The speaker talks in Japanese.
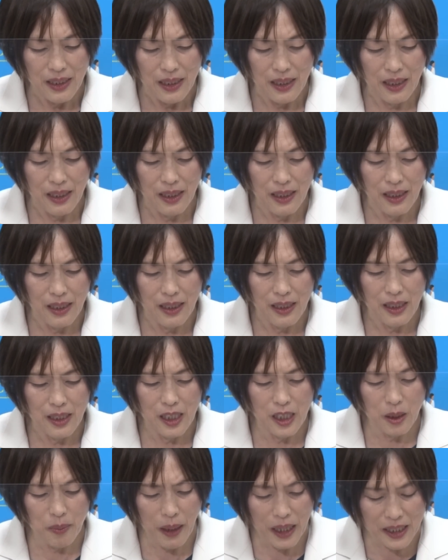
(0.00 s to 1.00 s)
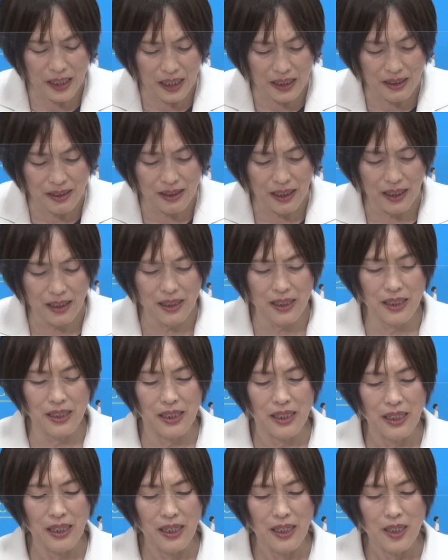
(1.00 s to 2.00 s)
えー、今現
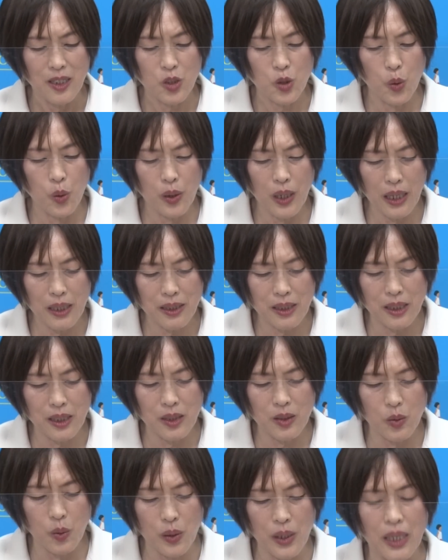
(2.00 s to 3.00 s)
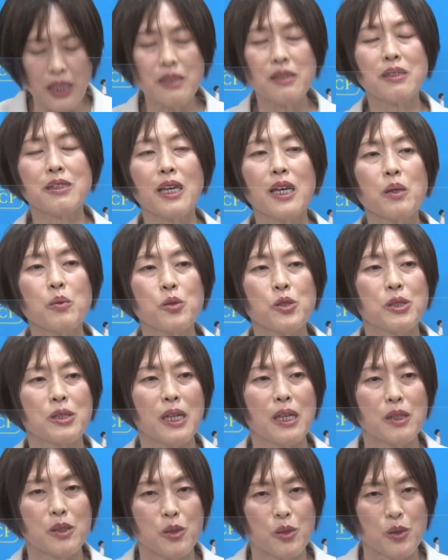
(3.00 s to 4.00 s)
在、奨学金の返済をし
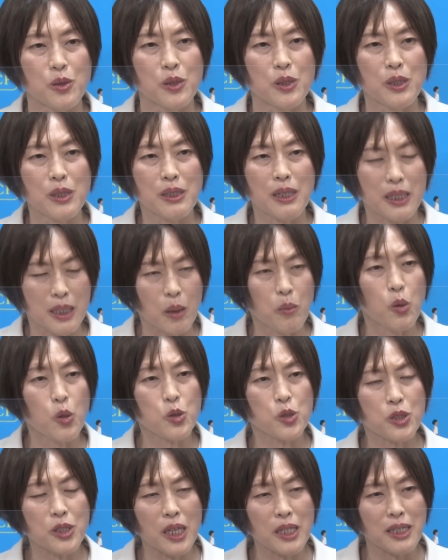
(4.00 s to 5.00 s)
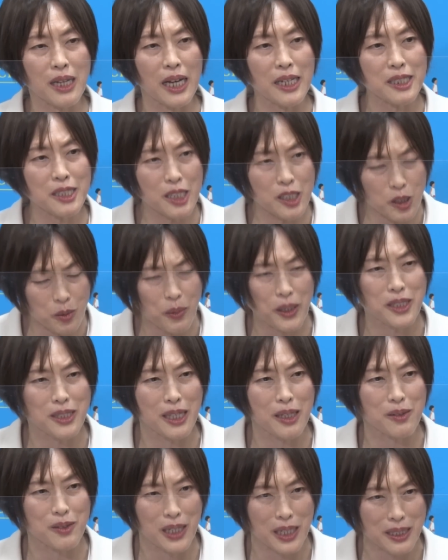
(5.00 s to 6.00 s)
ている方もうすでに借りてしまっ
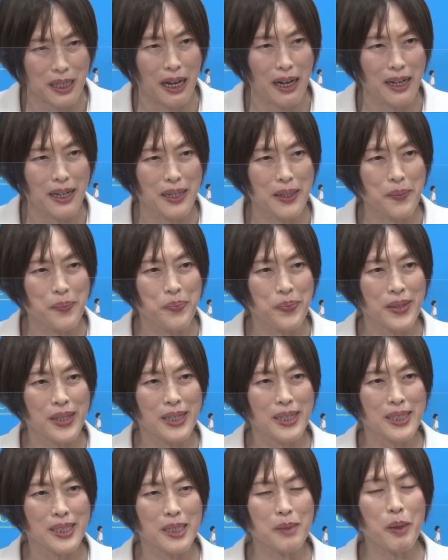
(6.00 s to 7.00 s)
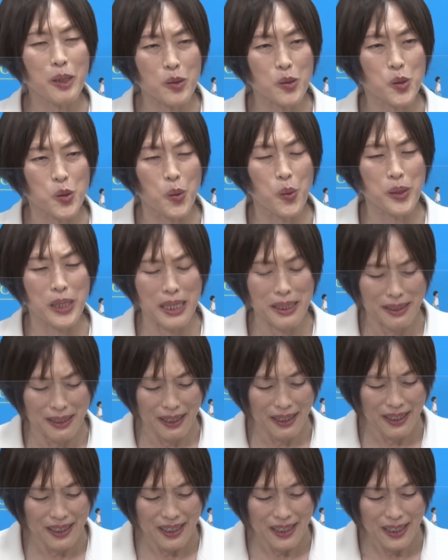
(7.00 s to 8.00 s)
ている方今の条件
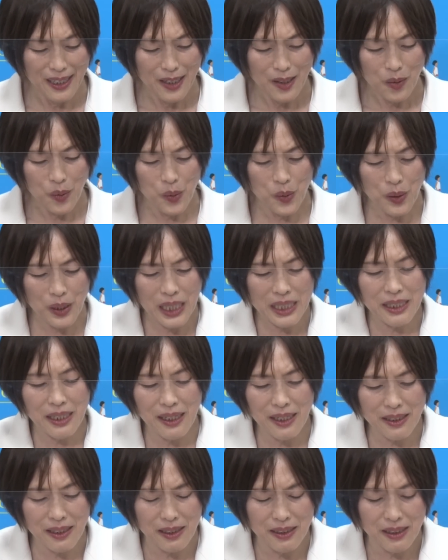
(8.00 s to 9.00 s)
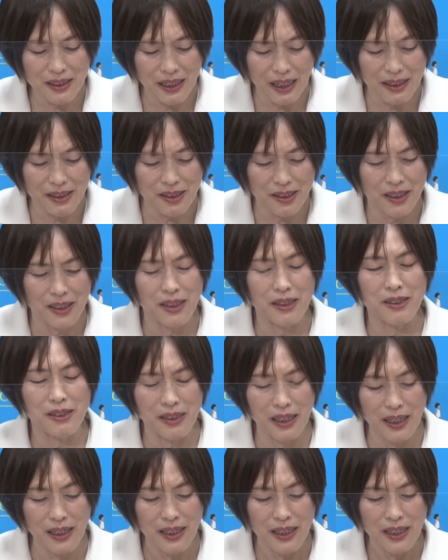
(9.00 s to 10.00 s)
でこの方々に対してです
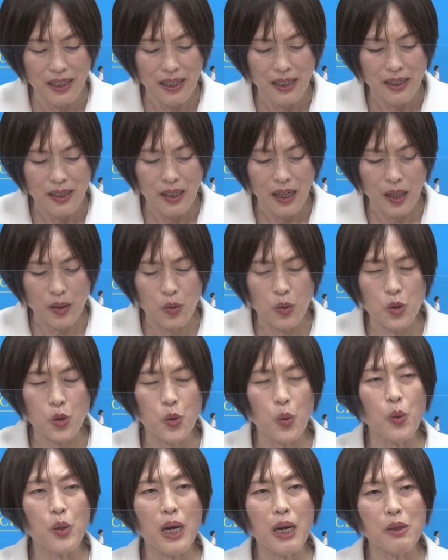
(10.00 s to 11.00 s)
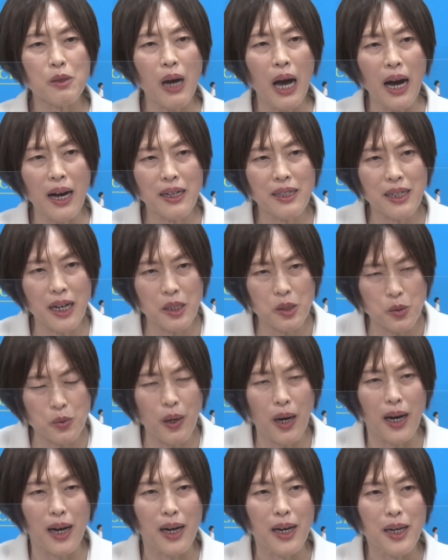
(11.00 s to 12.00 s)
ねあの総額半額
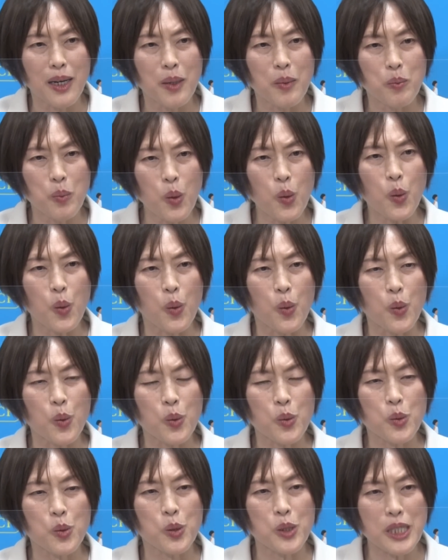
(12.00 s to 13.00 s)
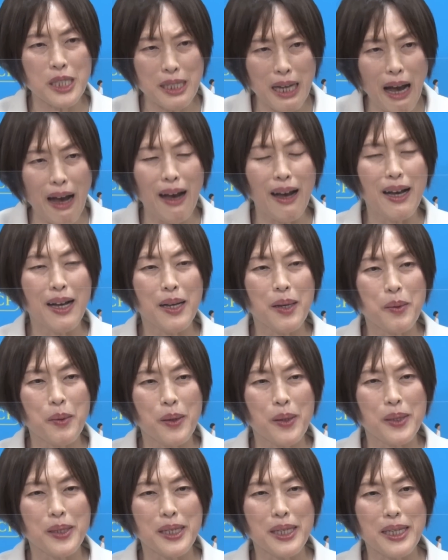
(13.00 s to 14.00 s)
はもう国が、
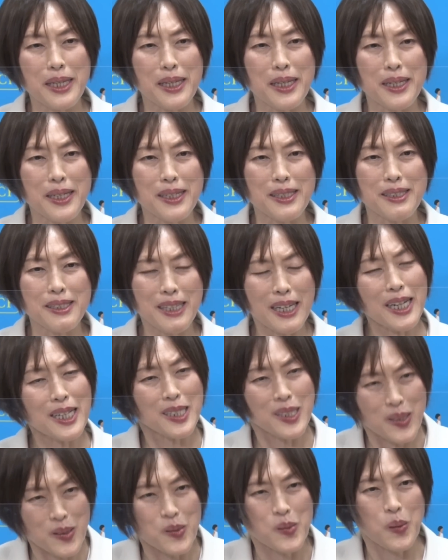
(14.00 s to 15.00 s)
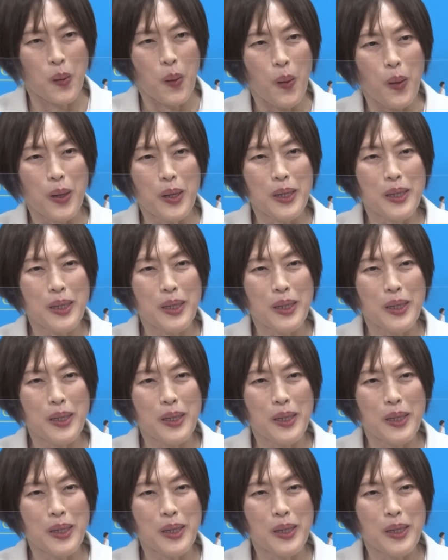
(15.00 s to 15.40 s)
えー、チャラにすると